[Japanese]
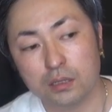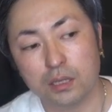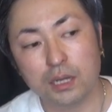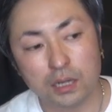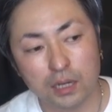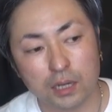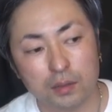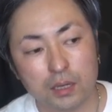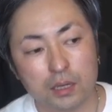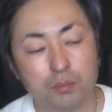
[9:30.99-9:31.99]
だから
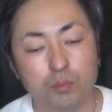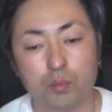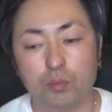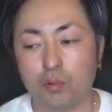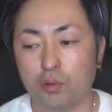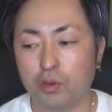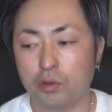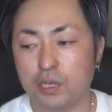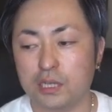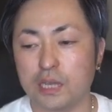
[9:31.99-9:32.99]

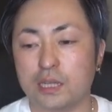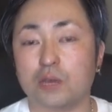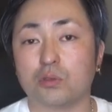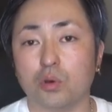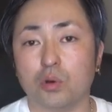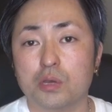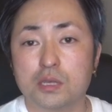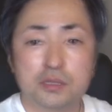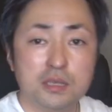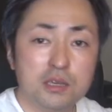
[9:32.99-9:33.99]
ゴリゴリに鍛えていくと
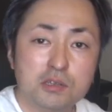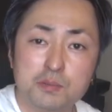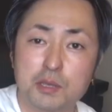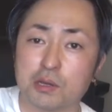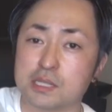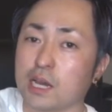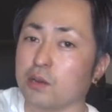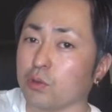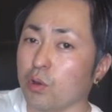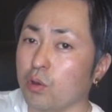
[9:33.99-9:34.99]
スイングスピードが下
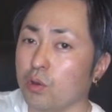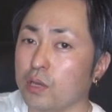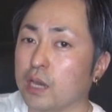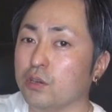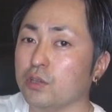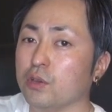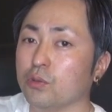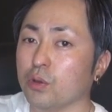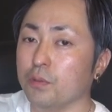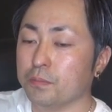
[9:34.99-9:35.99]
がると、野球でいう
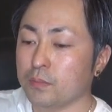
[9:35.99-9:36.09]
と。